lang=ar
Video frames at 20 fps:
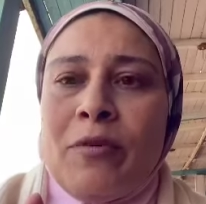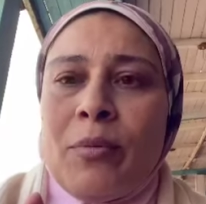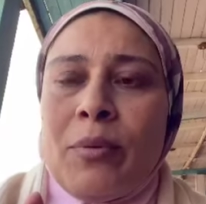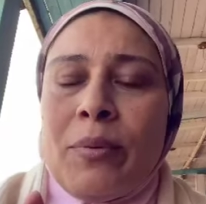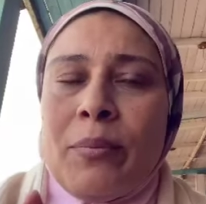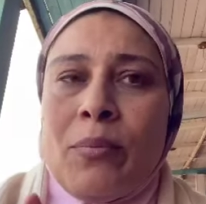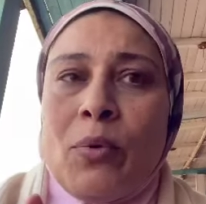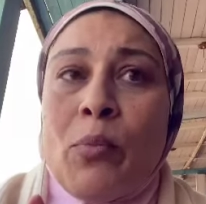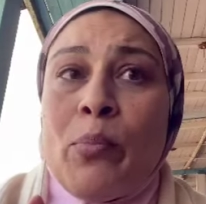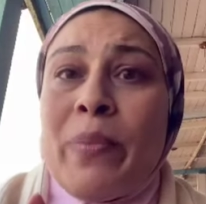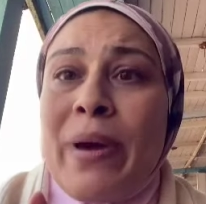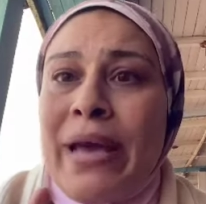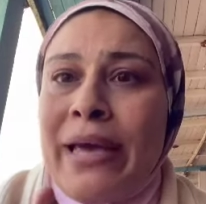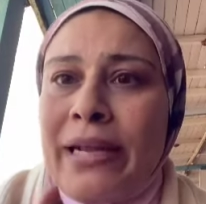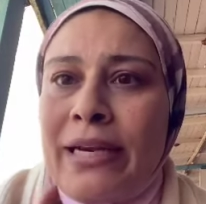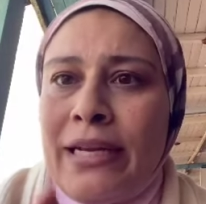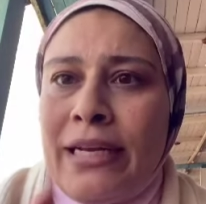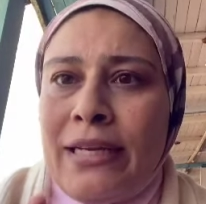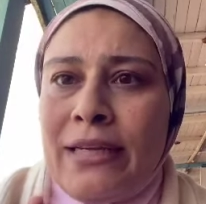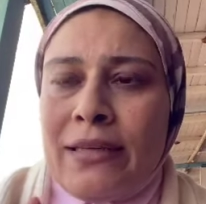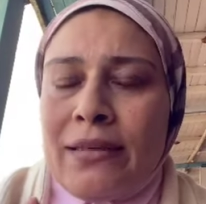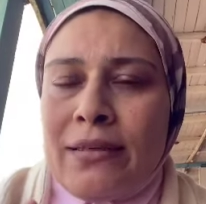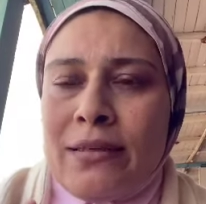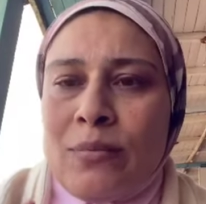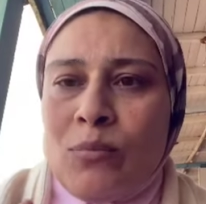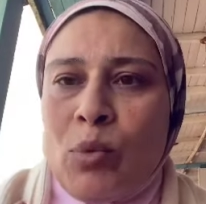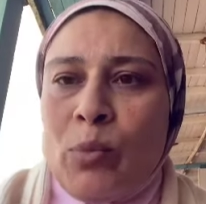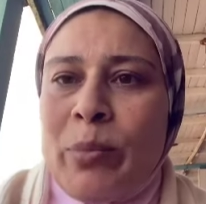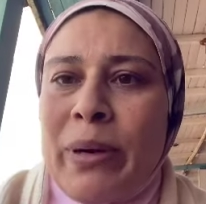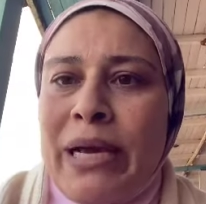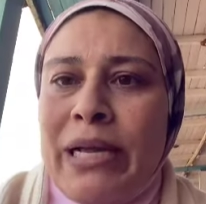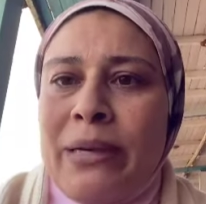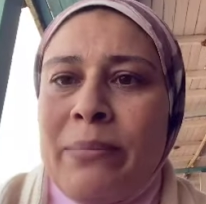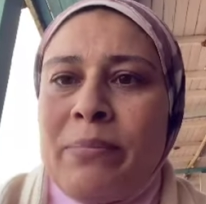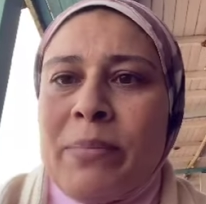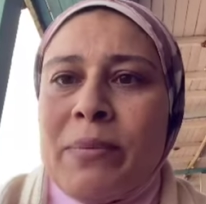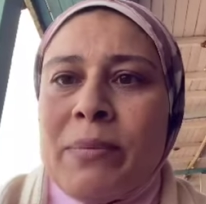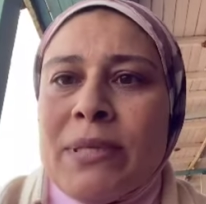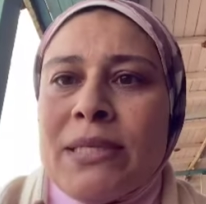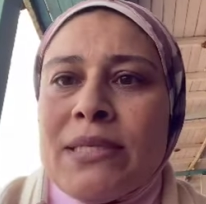منبهرين منبهرين
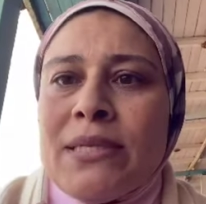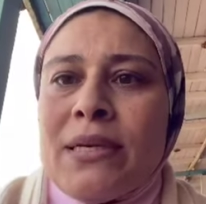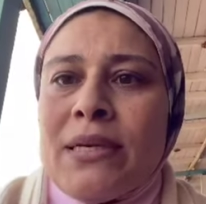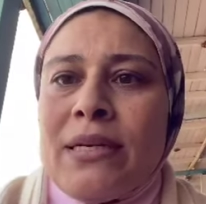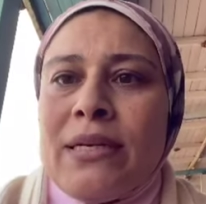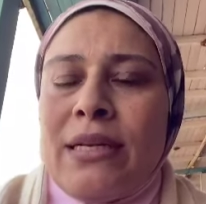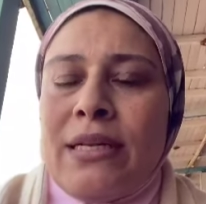بمنظر